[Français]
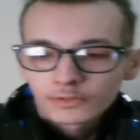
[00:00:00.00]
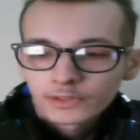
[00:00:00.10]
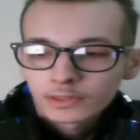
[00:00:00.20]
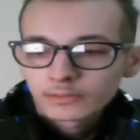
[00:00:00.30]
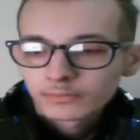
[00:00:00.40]

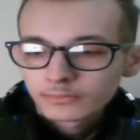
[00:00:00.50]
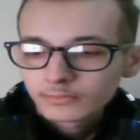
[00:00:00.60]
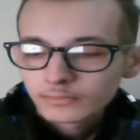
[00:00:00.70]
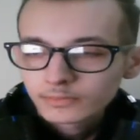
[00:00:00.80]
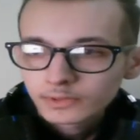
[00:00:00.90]
dire
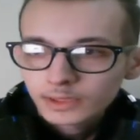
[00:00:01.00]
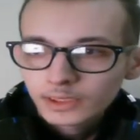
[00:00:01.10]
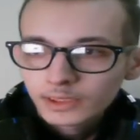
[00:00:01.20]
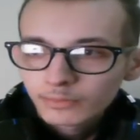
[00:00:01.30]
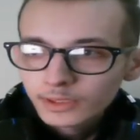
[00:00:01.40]

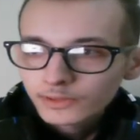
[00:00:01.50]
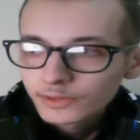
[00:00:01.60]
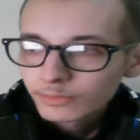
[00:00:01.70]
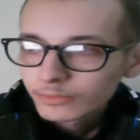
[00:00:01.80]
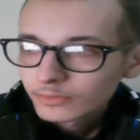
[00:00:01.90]
Elle est
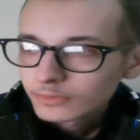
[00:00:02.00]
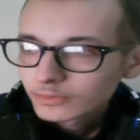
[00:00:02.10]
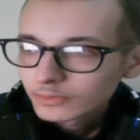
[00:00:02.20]
partie pour...